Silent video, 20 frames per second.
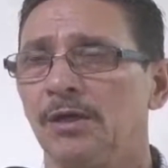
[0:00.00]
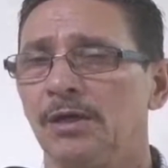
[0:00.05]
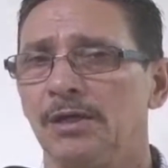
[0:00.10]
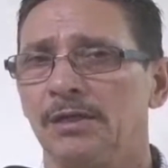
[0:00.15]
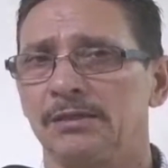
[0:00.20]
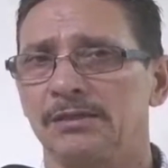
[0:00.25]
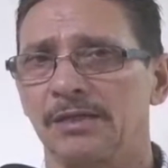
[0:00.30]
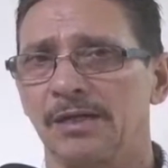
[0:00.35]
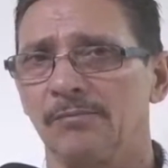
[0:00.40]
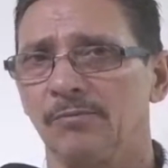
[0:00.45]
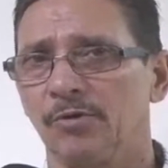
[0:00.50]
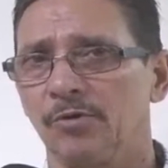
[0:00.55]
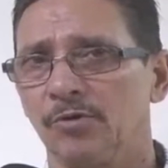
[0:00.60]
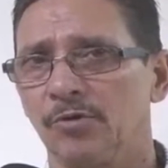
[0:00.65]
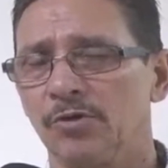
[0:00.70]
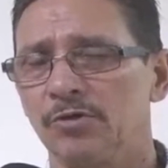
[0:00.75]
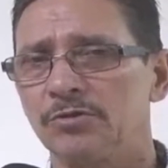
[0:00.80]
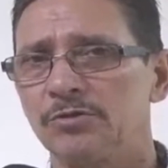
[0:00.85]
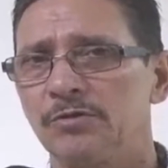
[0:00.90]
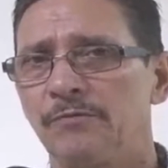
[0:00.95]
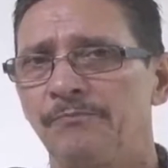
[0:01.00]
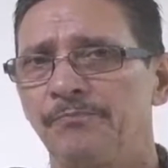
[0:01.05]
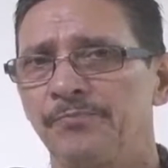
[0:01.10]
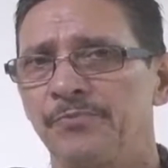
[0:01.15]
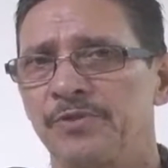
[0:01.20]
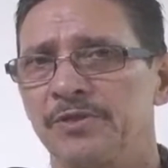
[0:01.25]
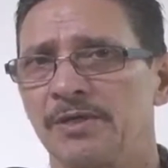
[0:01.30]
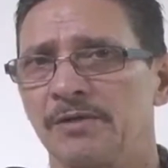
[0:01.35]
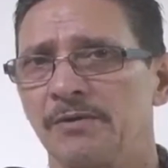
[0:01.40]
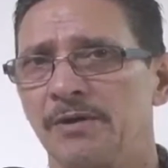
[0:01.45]
El tramo 2
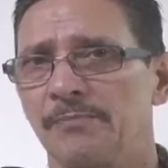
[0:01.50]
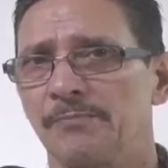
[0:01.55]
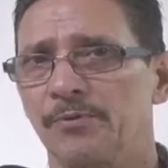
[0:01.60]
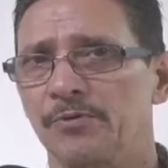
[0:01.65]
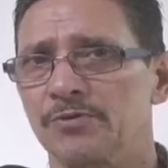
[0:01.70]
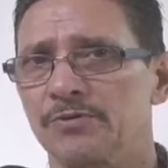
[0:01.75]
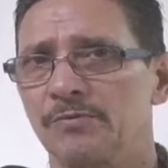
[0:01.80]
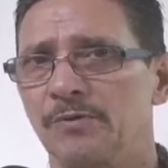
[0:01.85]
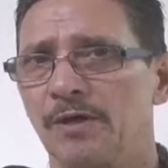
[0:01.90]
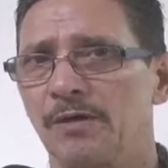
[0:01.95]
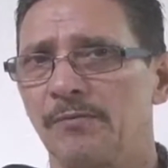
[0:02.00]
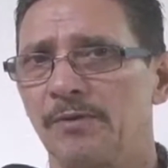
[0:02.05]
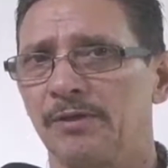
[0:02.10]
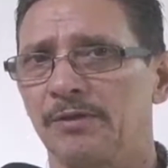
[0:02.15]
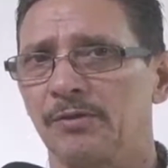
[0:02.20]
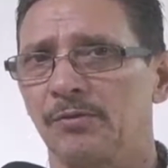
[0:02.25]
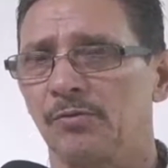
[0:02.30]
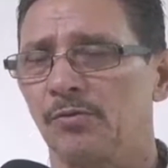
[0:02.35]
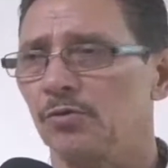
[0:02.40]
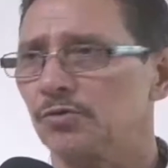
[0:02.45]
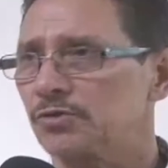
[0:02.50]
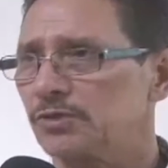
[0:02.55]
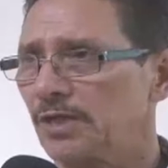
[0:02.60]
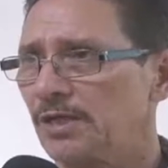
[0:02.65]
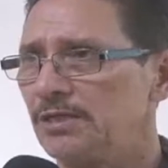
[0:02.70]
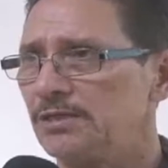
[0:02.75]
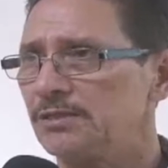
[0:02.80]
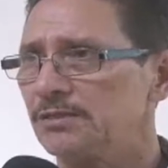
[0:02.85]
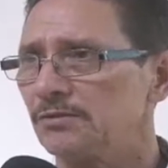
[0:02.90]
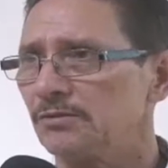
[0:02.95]
lleva aproximadamente unos
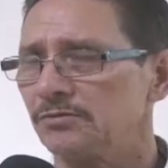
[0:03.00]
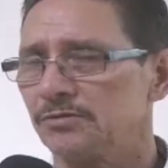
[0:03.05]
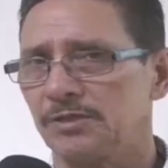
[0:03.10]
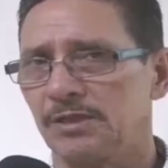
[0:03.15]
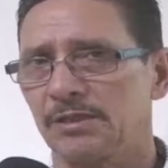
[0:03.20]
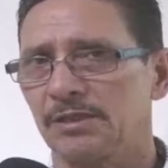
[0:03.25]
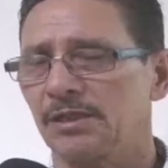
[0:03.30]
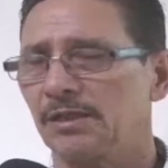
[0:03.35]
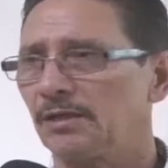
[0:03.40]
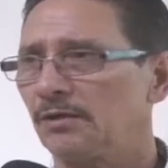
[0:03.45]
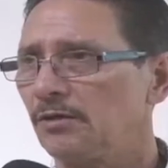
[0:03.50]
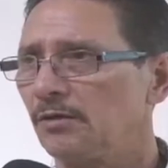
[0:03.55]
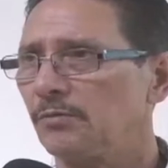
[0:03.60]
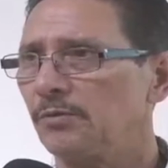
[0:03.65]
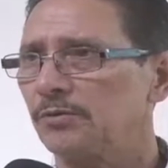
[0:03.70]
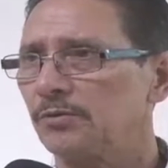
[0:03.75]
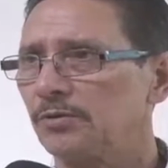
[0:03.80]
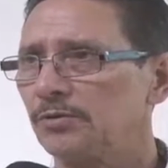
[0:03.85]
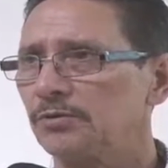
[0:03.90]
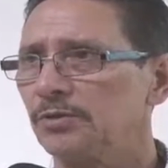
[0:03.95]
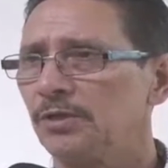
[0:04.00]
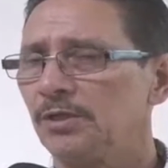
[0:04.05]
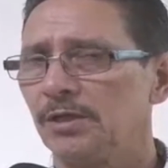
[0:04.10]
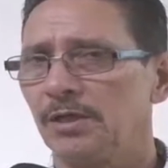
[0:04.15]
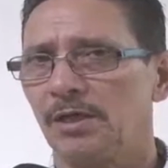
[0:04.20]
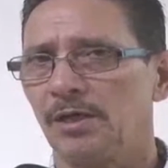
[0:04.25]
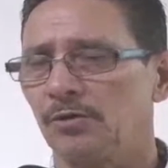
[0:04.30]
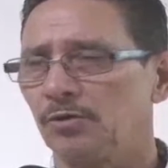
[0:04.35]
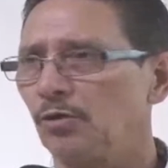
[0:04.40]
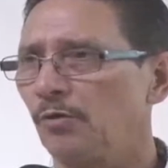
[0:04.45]
6 o 7 kilómetros
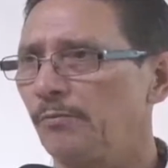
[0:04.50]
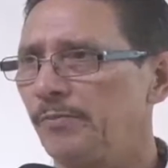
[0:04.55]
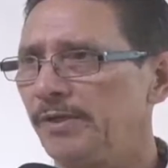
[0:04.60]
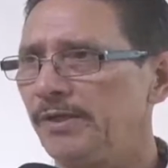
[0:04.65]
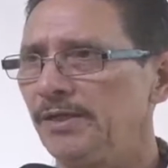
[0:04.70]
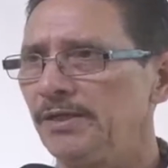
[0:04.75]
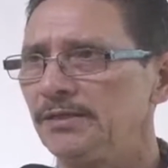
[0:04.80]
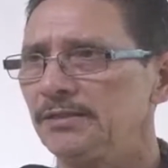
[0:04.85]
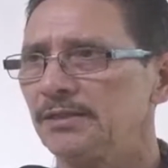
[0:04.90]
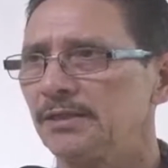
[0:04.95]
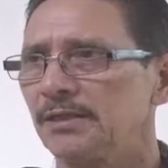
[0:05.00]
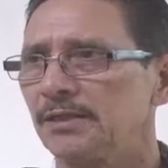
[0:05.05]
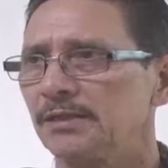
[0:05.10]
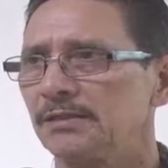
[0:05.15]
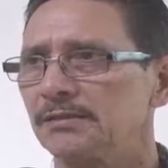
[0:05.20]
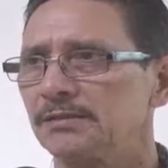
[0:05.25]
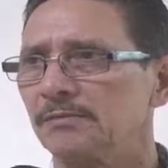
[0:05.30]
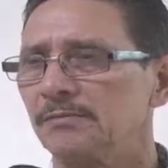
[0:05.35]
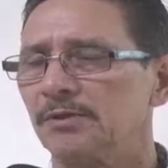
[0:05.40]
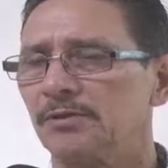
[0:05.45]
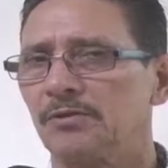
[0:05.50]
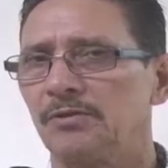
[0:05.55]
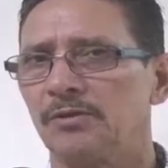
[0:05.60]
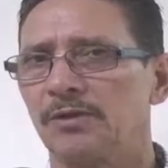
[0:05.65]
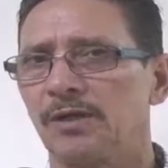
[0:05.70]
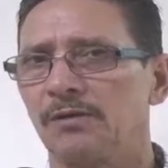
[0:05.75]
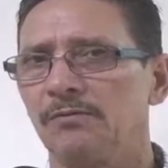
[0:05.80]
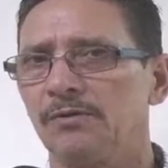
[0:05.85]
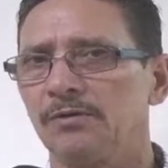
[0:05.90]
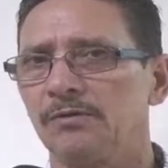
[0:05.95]
en dos vías de cemento
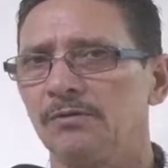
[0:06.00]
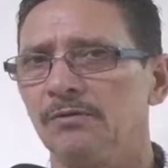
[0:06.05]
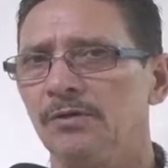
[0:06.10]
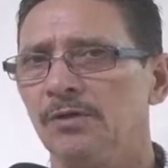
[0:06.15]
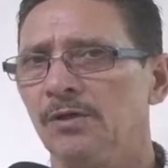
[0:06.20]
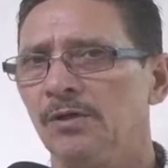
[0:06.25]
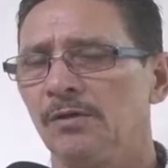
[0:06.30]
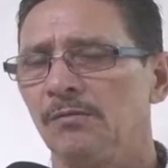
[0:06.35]
hidráulico.